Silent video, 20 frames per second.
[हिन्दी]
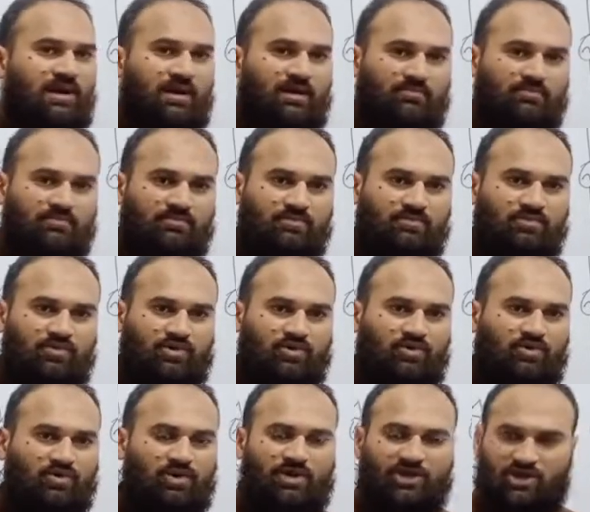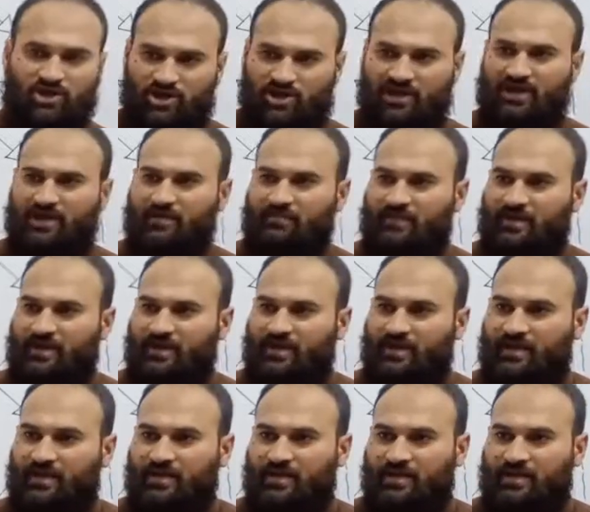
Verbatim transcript: हम उसको इन पढ़ेंगे